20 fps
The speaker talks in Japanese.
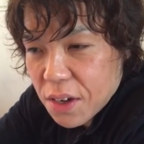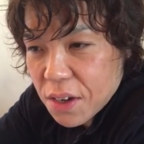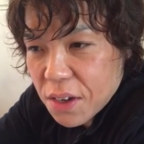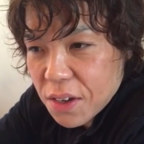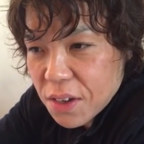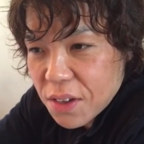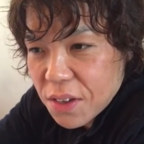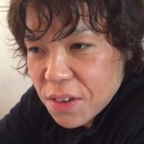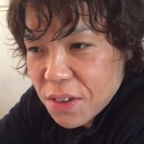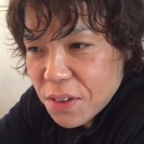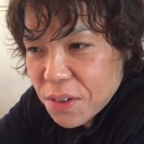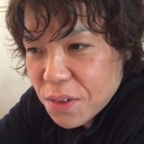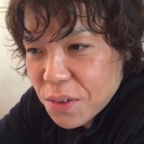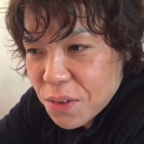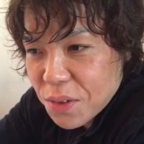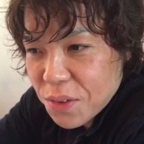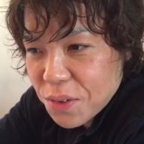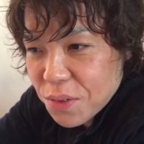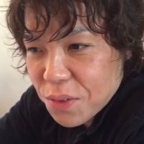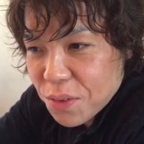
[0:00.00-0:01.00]
はい
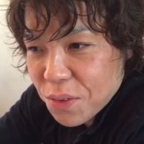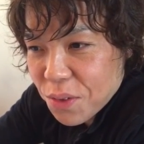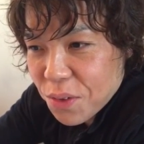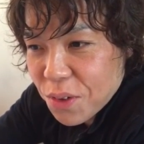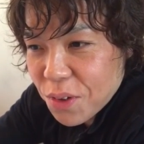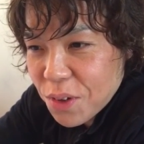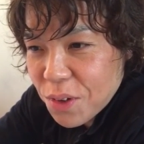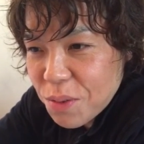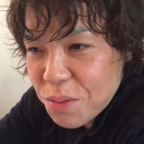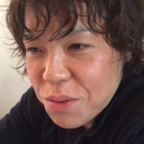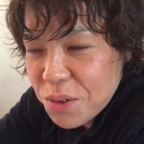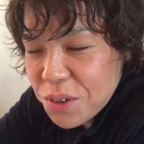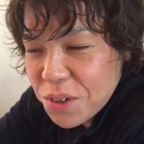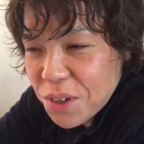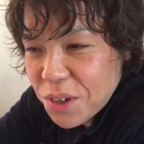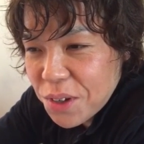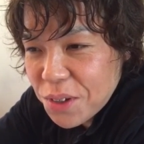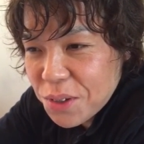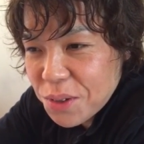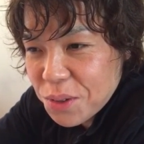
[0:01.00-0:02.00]
AV
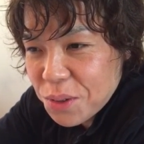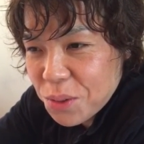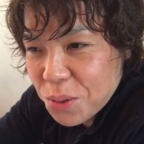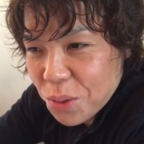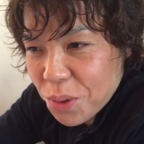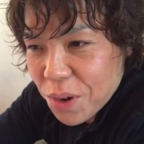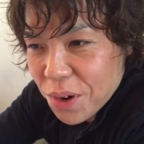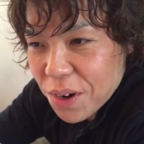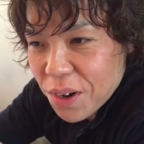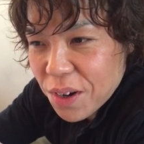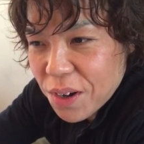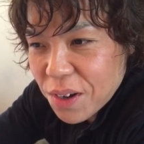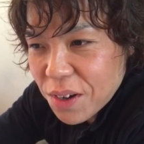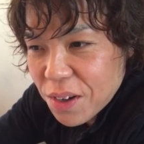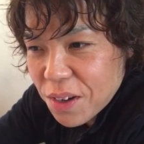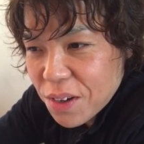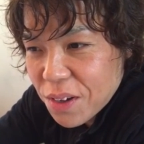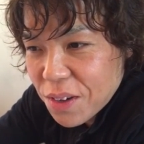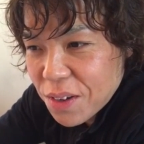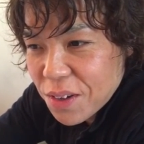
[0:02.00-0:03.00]
男優とは
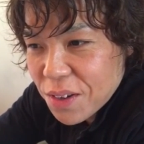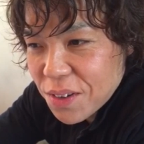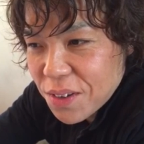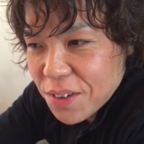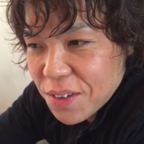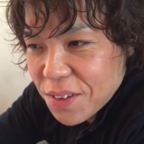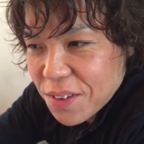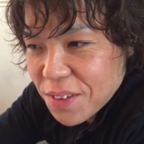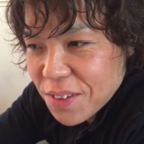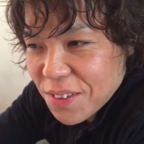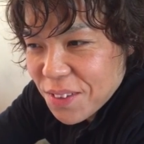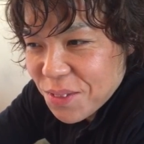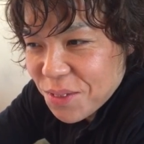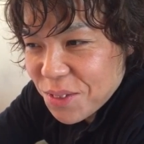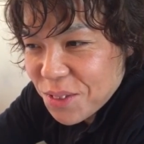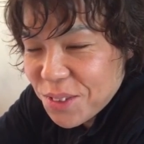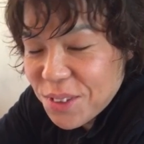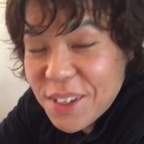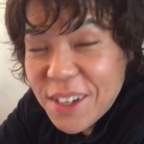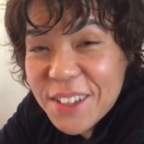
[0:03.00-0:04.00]

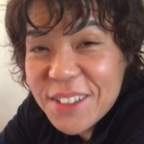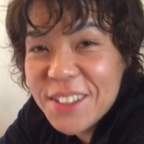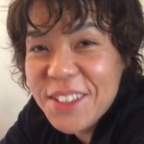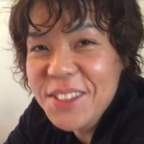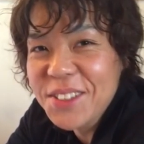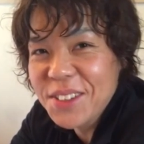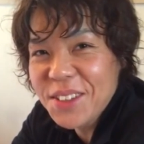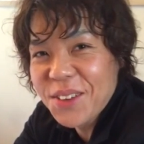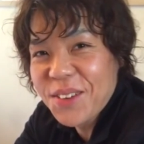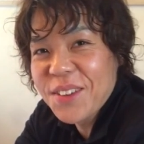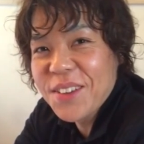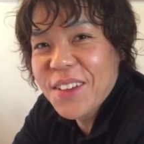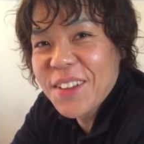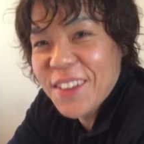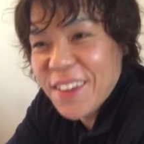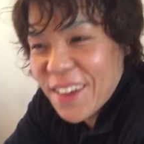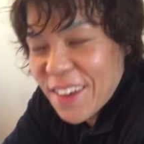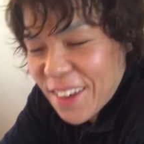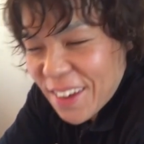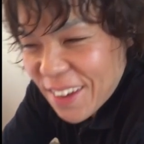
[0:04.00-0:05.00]
難しいですねまだ
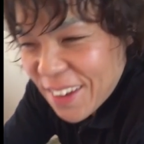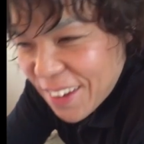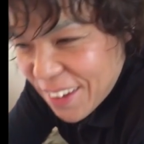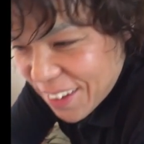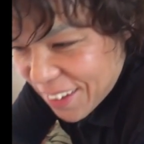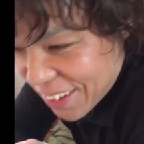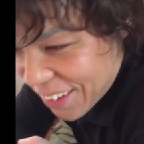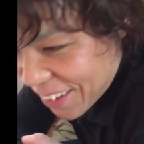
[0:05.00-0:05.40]
ね